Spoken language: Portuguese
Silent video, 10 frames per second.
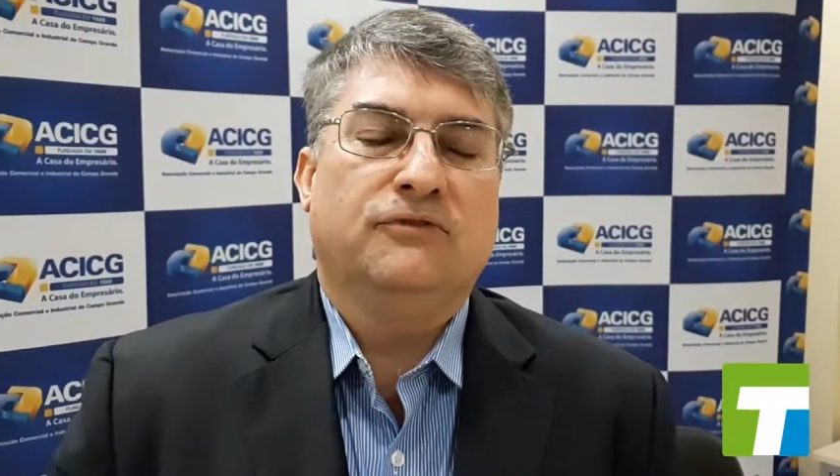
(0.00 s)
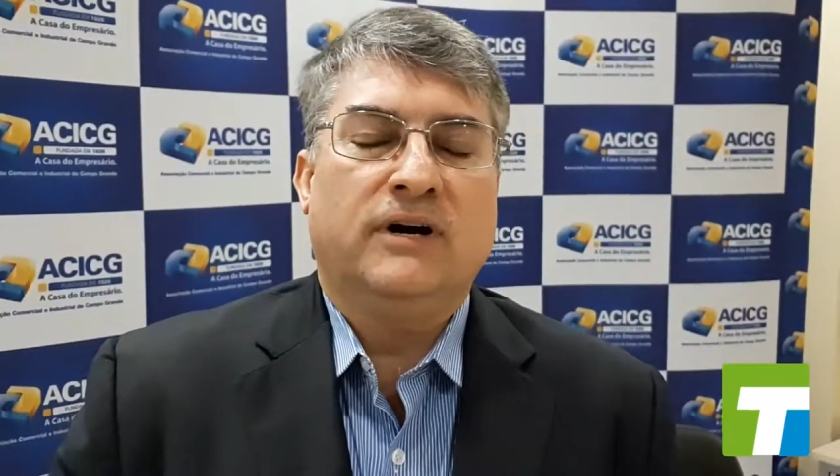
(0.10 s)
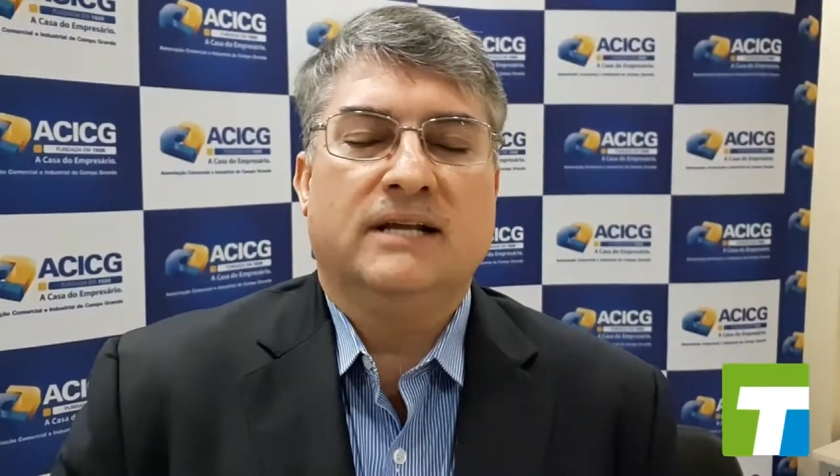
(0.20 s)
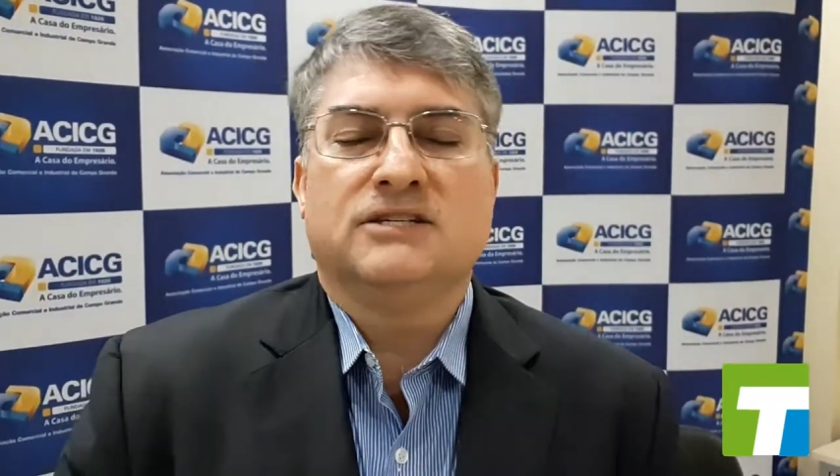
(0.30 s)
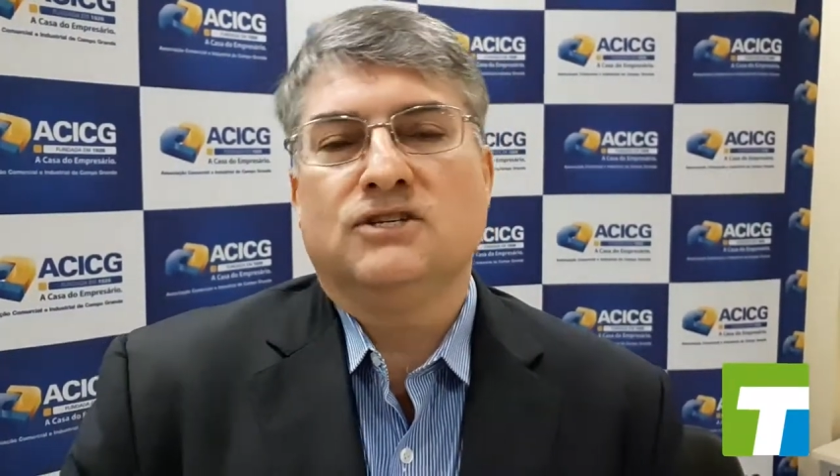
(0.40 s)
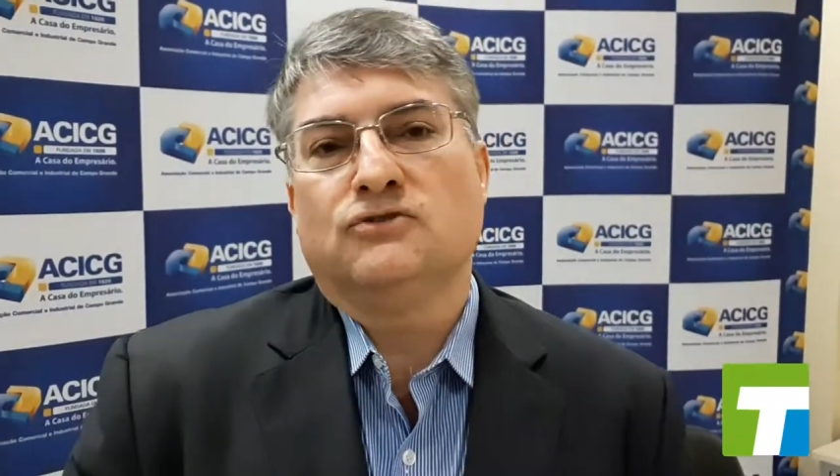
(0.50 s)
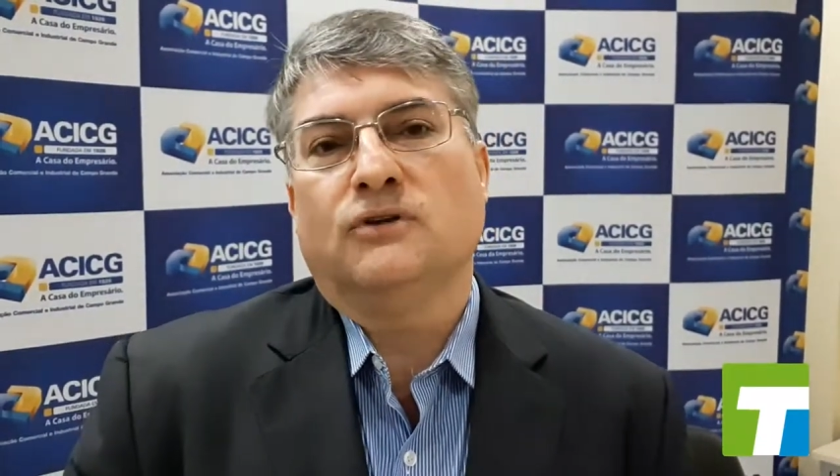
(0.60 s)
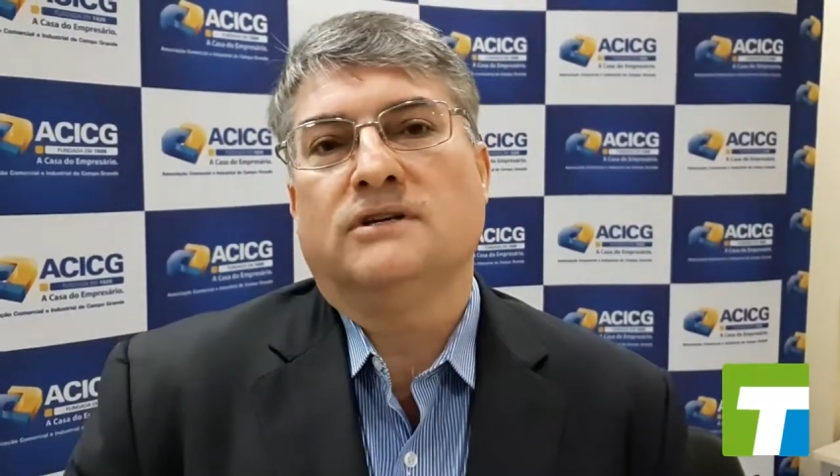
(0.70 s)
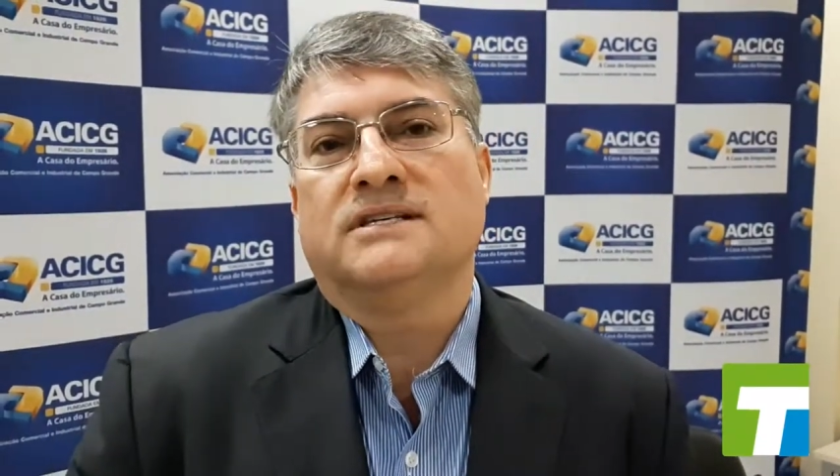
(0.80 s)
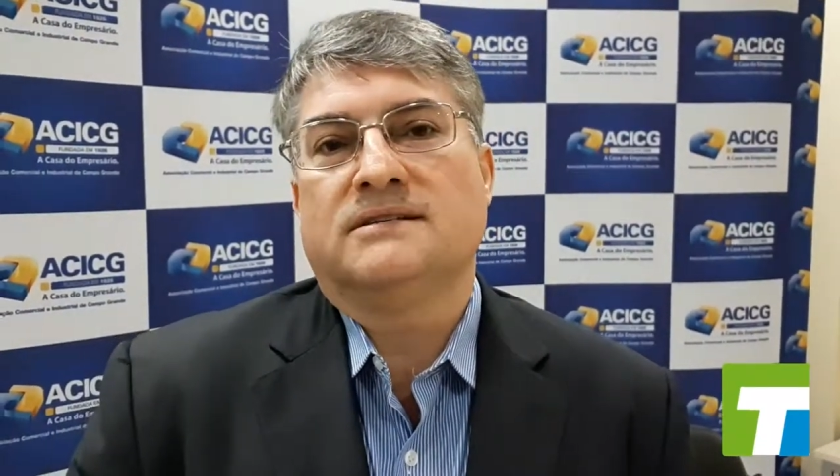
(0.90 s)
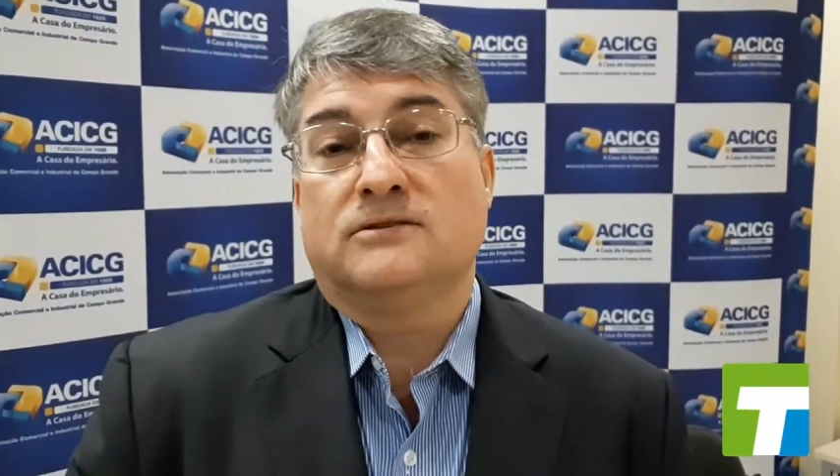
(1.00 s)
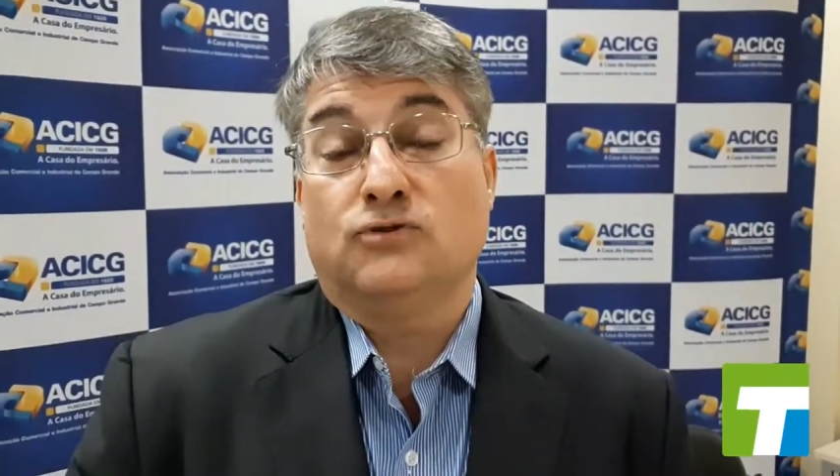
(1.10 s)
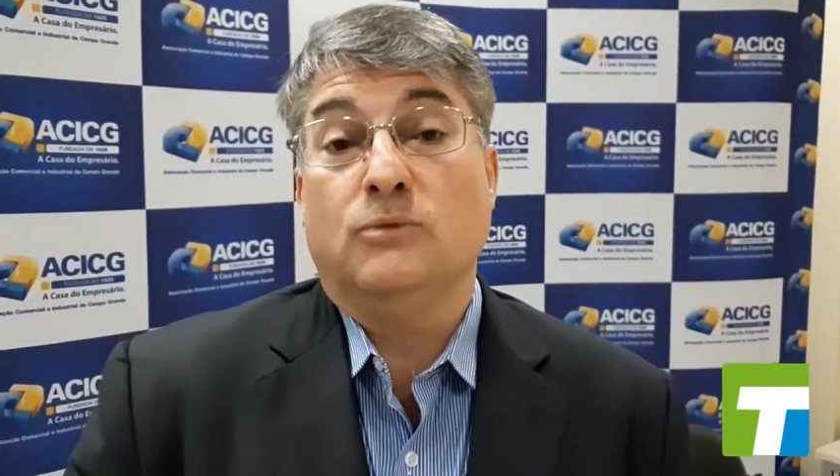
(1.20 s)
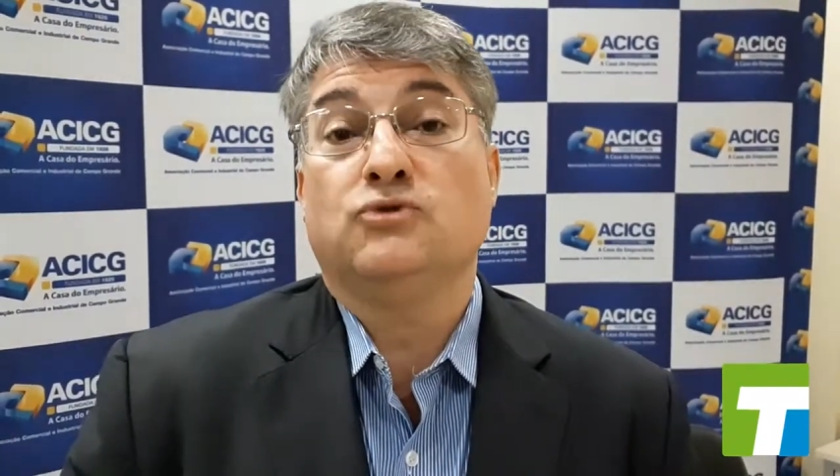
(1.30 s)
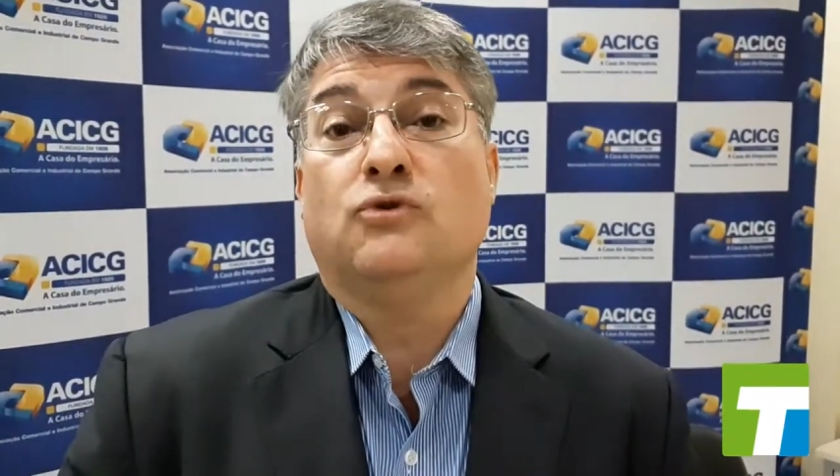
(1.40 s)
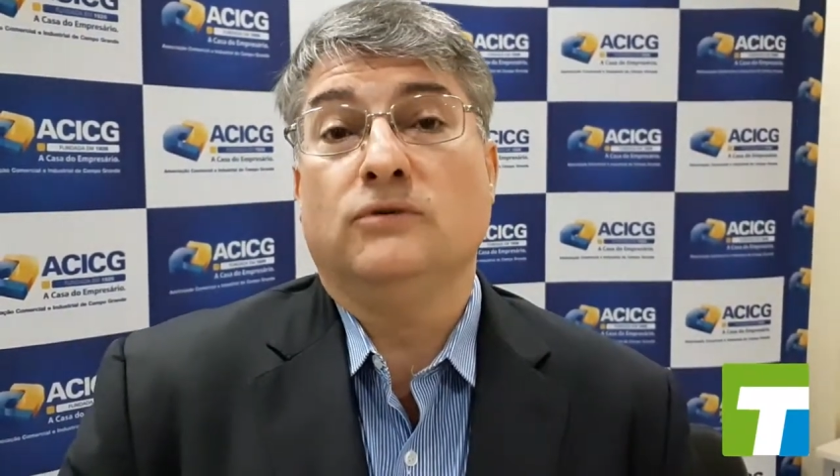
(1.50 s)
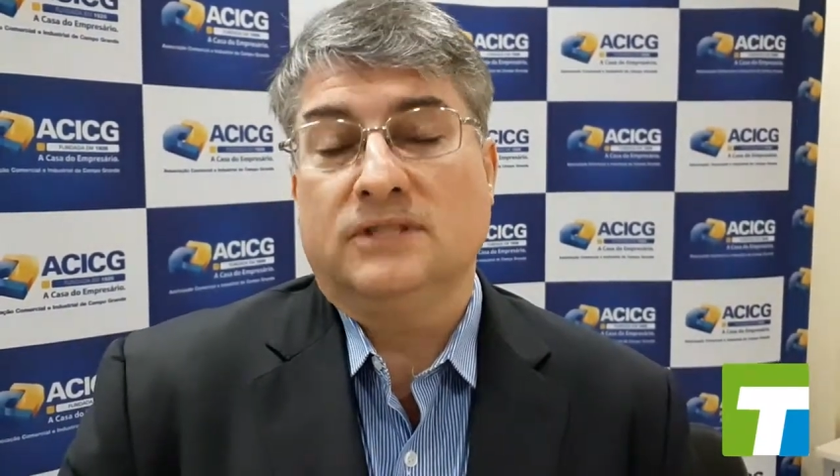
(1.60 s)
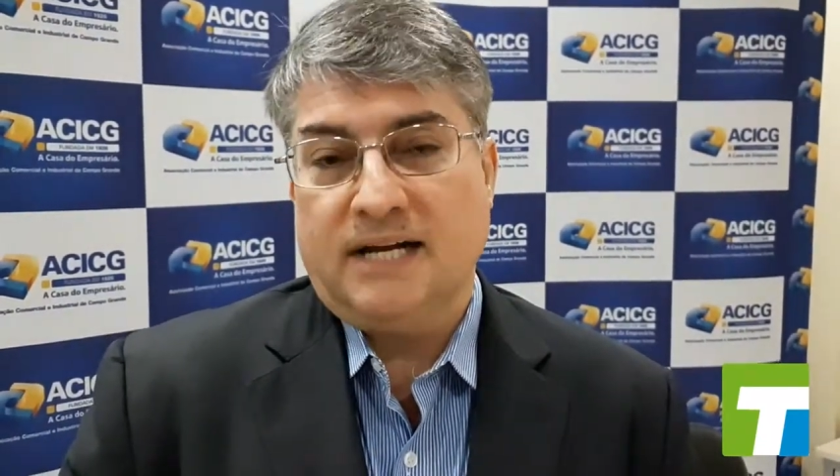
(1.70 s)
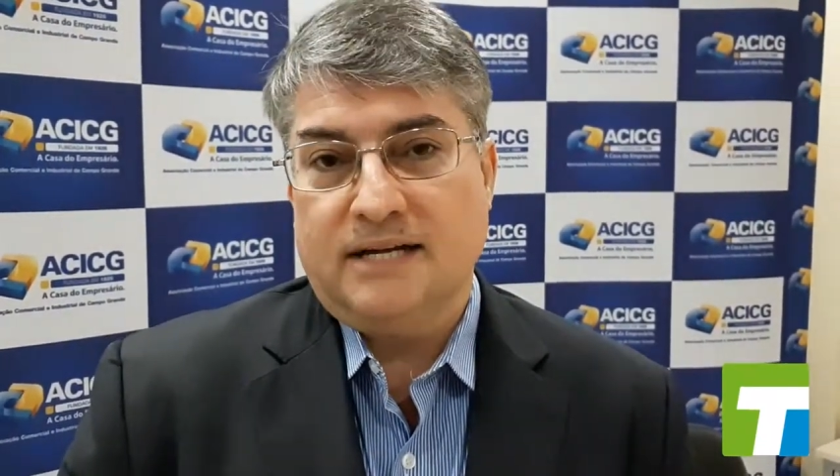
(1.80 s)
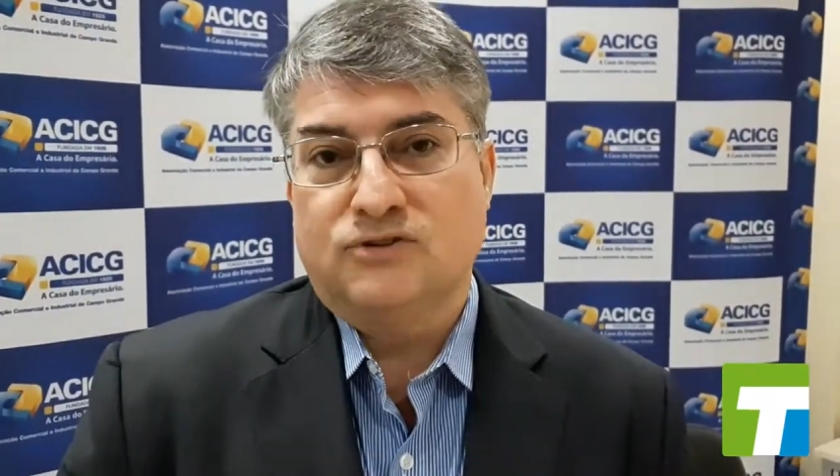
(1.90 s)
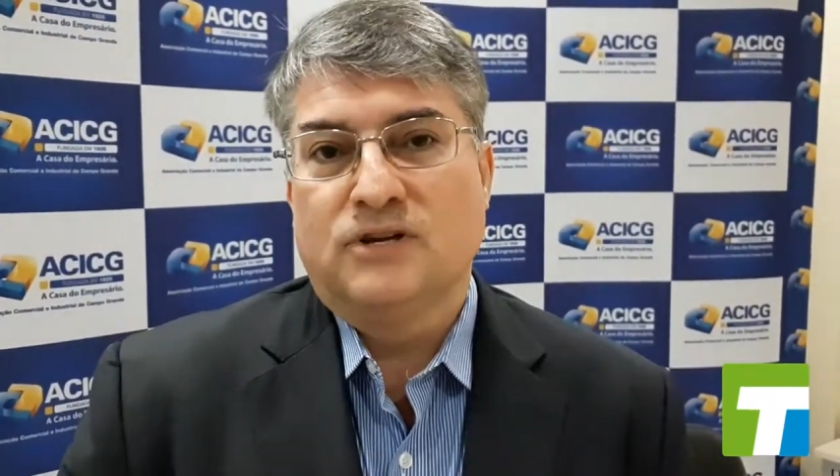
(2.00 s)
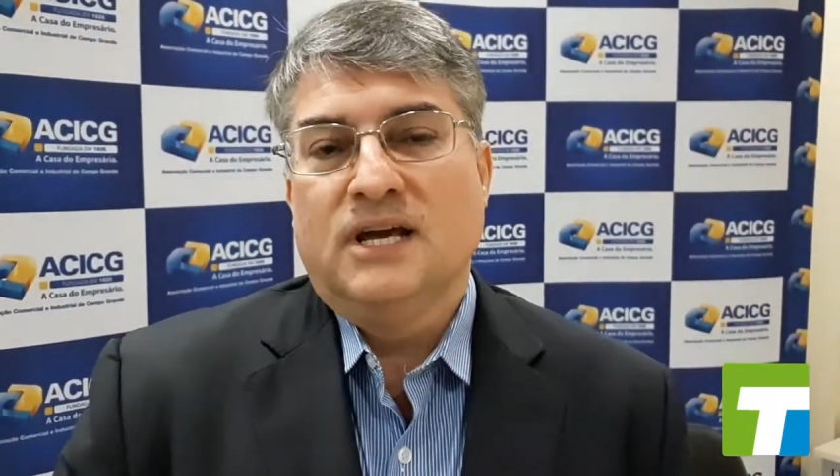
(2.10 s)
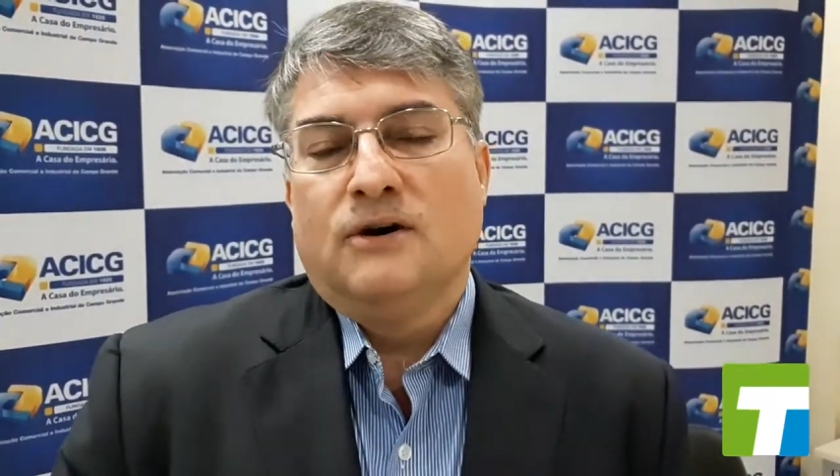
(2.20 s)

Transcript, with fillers: Fora disso, nós somos contrários.